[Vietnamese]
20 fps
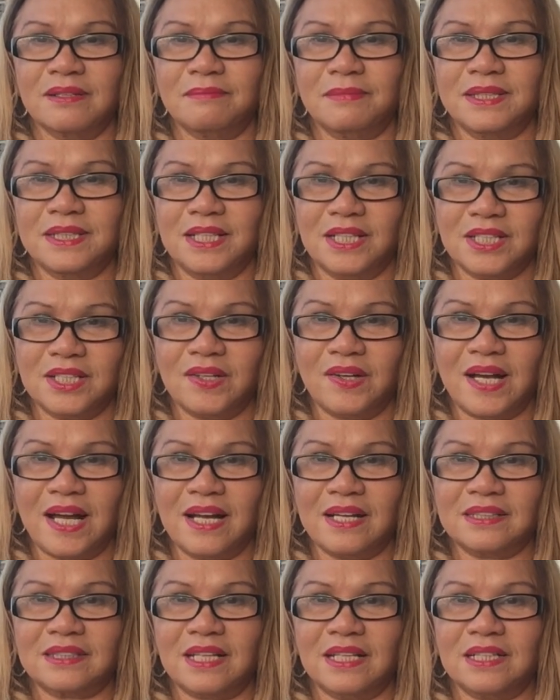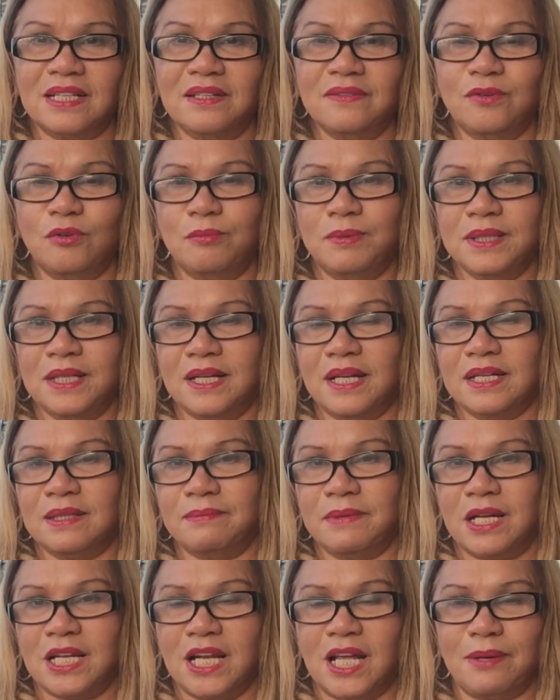mình vẫn cho ăn tại chính phủ bây giờ đấy
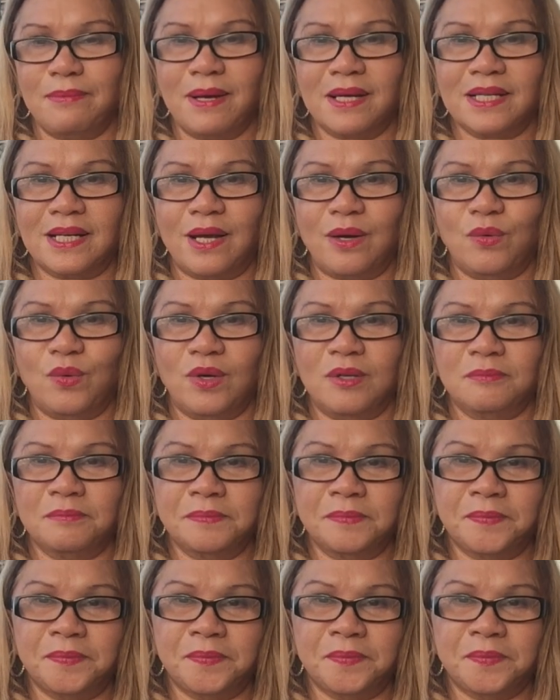đã, đã bắt đầu um,